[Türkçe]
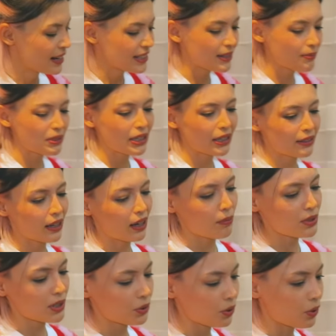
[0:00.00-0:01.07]
Şimdi
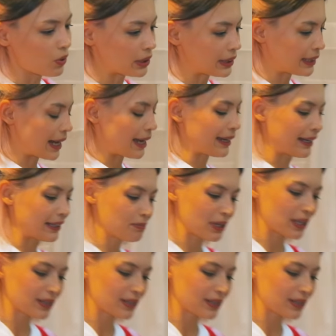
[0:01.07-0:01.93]
yatağımıza doğru ilerleyelim.